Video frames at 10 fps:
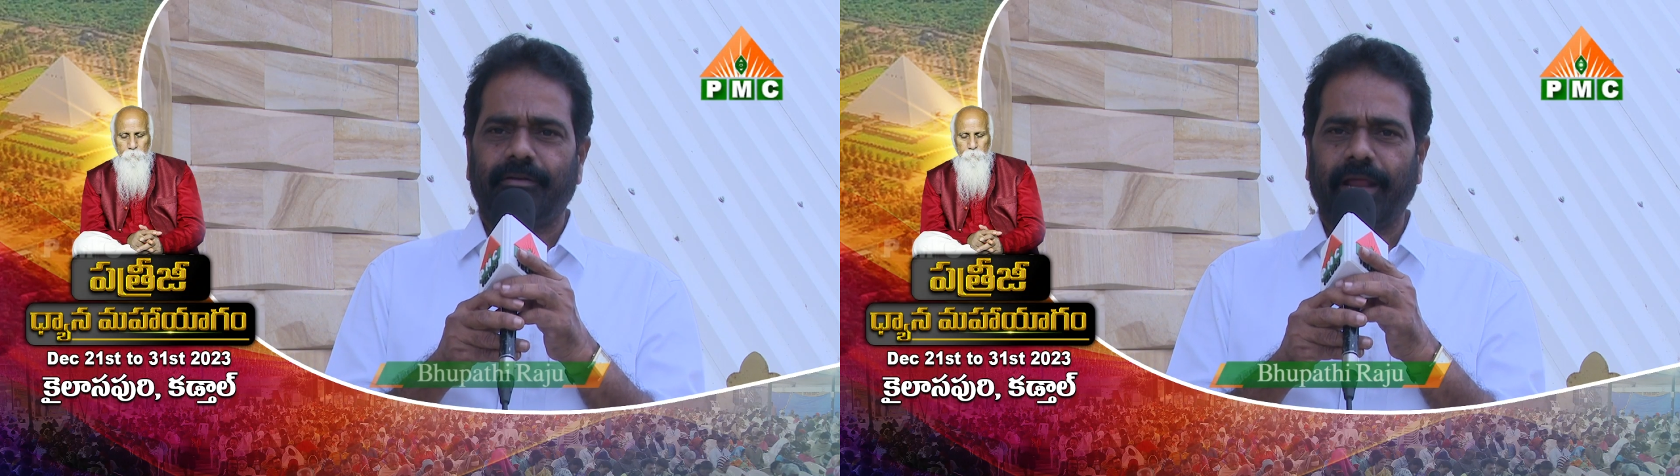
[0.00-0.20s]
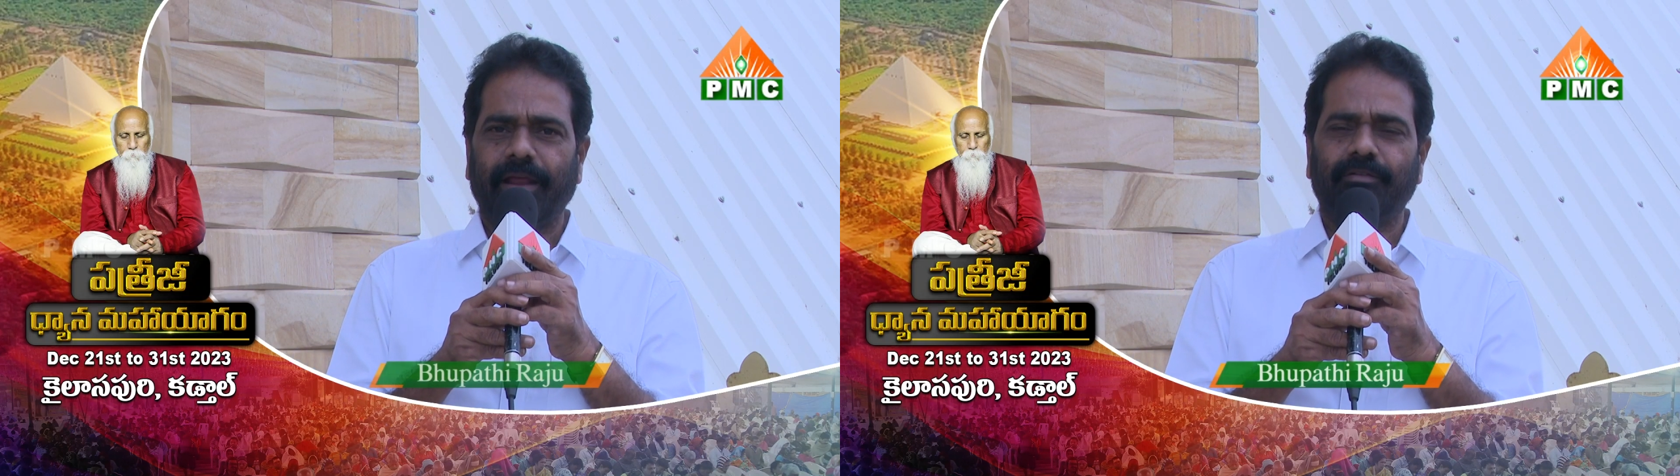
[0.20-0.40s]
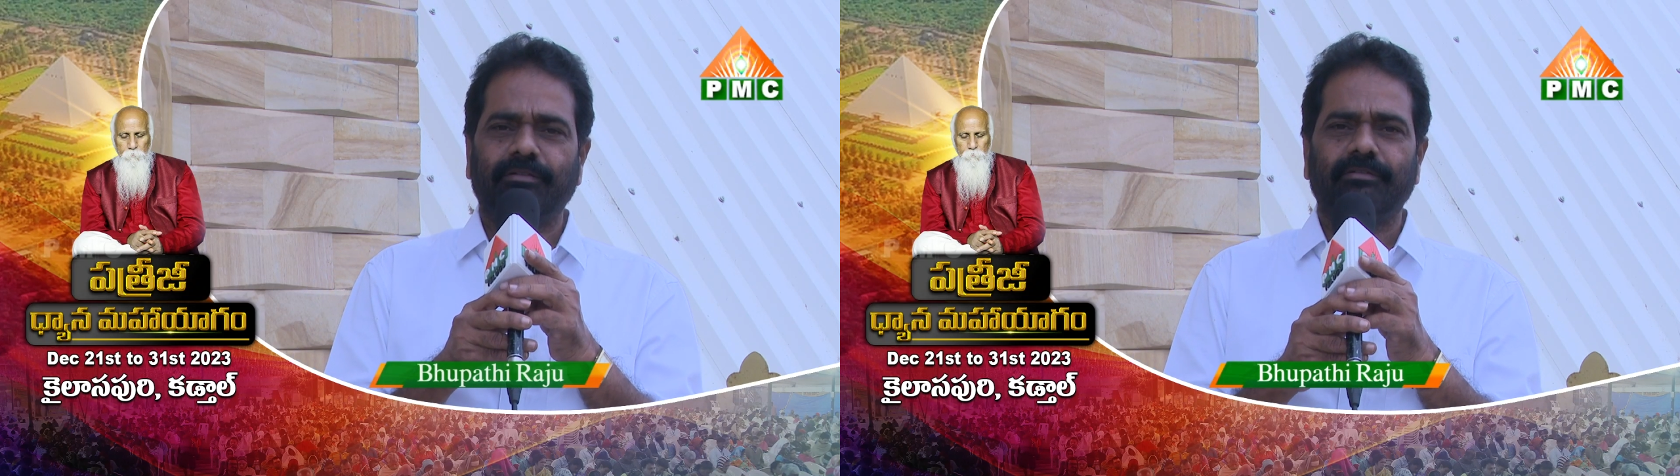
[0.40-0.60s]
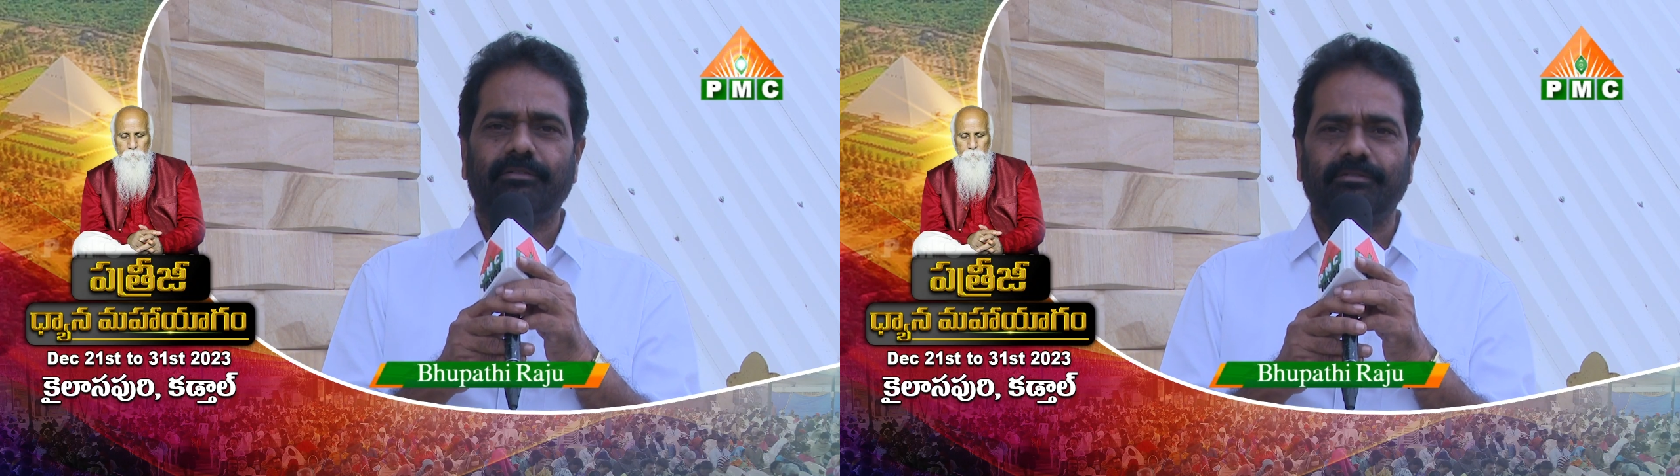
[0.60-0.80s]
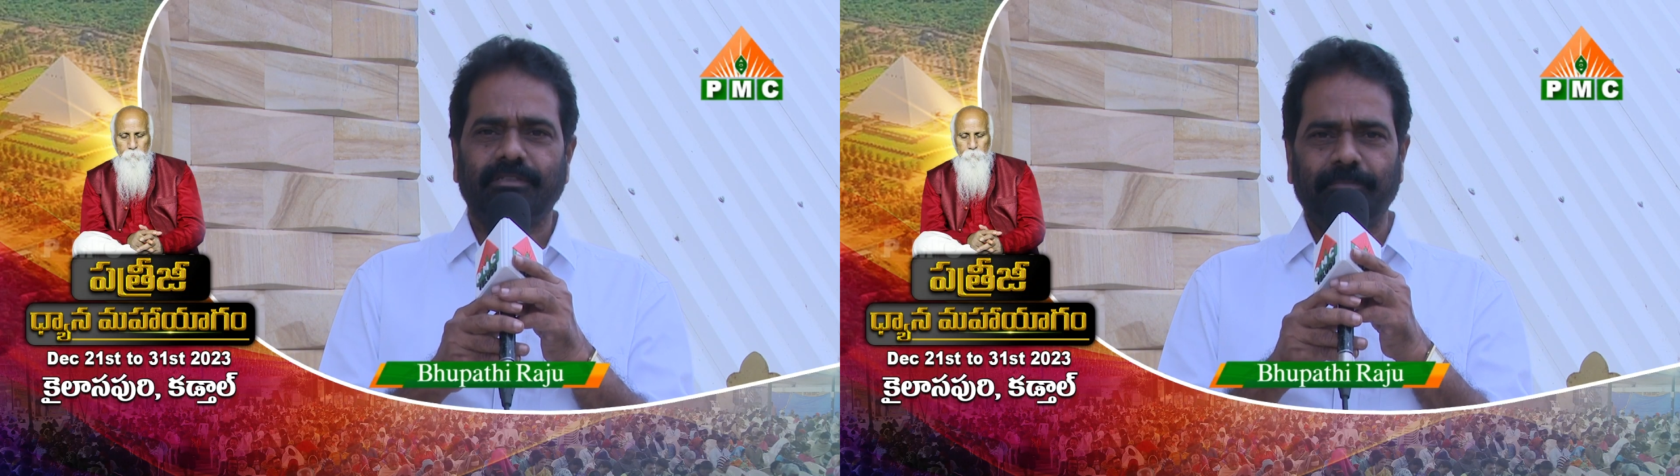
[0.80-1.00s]
నేను
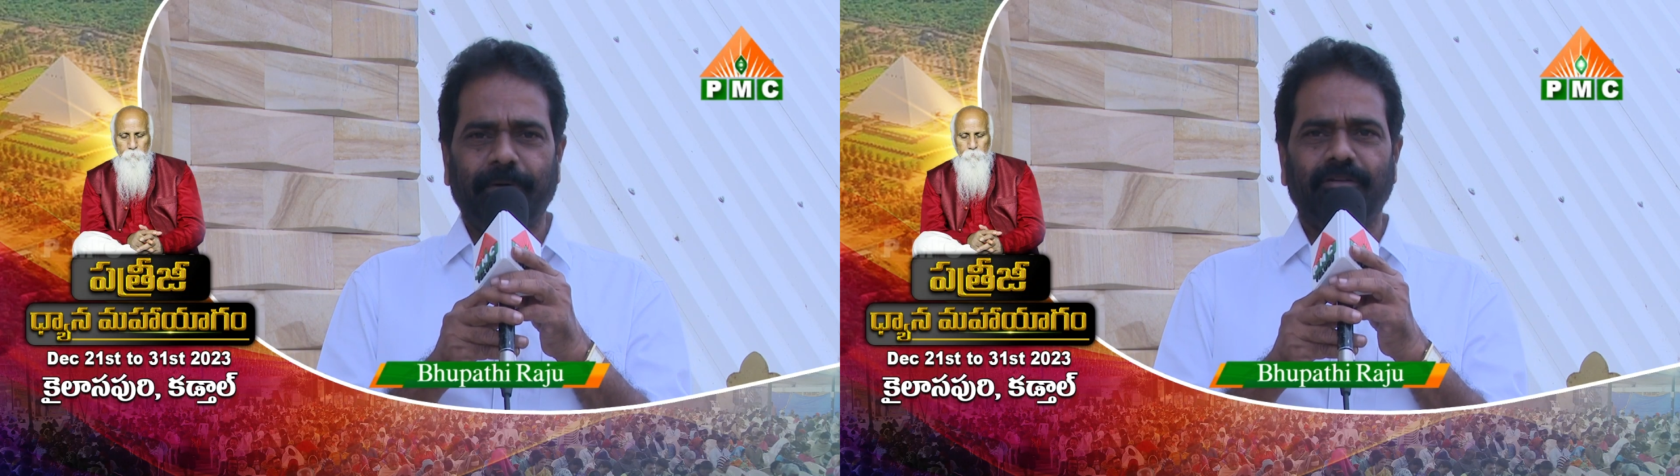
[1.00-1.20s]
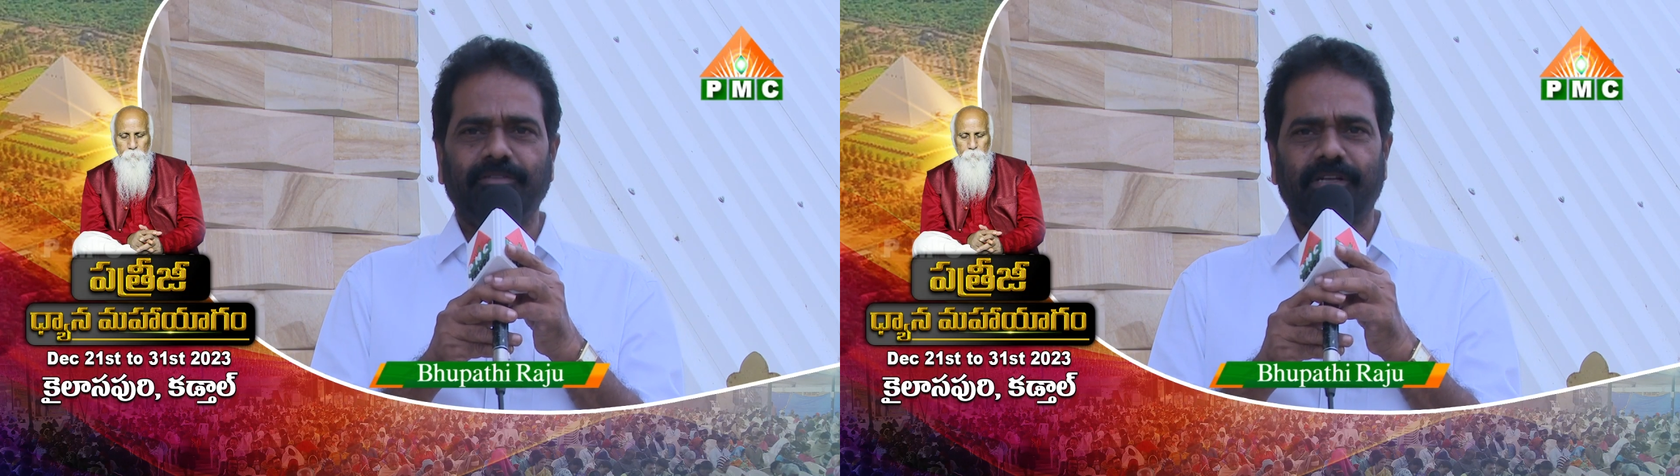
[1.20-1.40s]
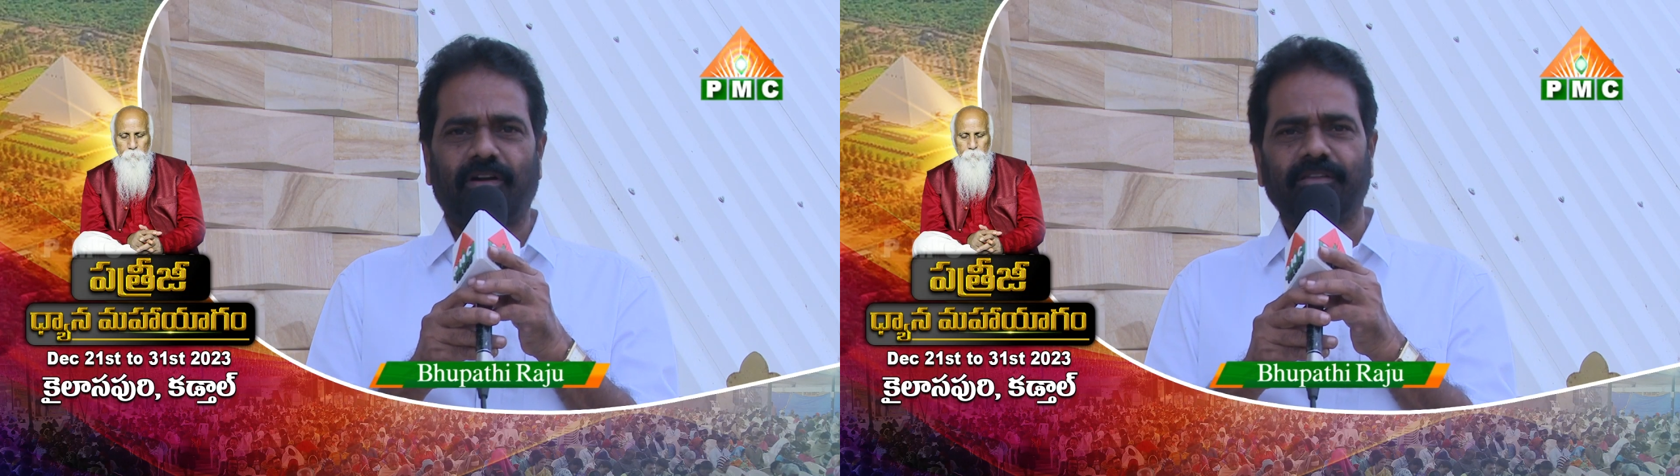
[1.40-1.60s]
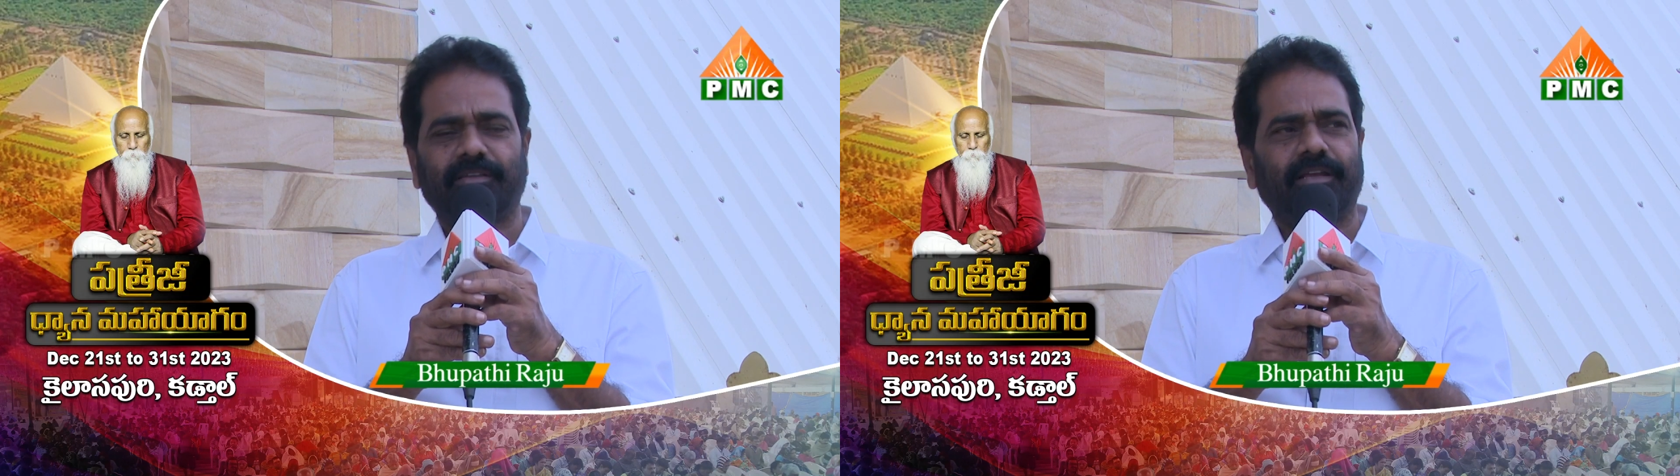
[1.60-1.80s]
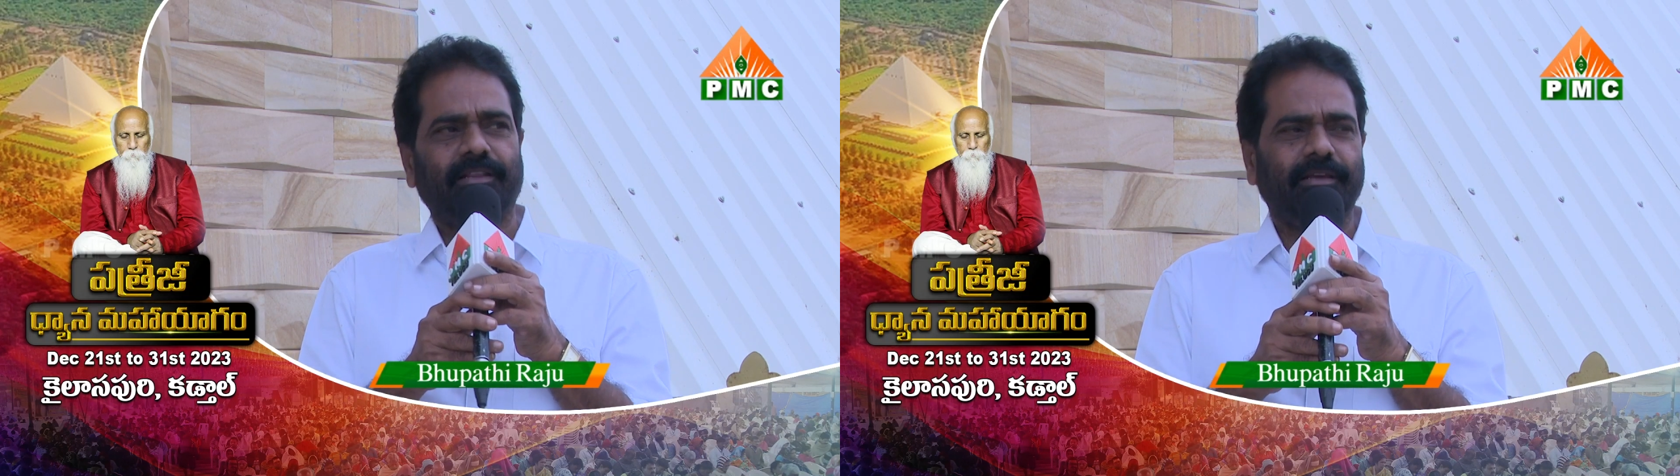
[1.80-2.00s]
సిద్దిపేట నుంచి రావడం
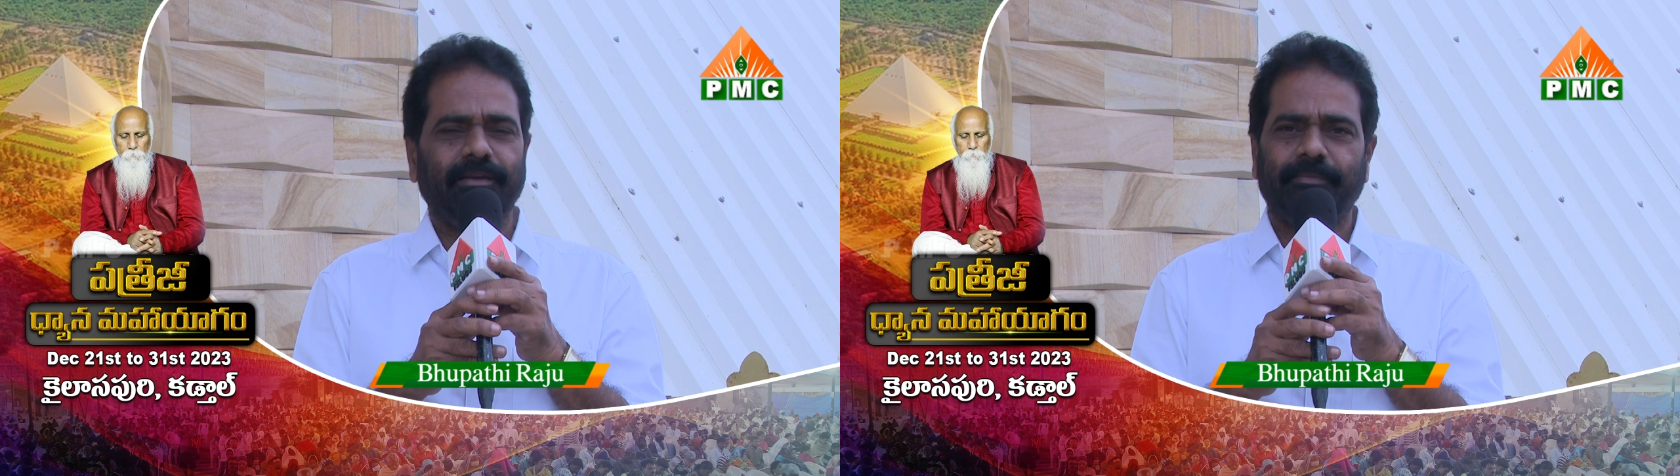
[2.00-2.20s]
జరిగింది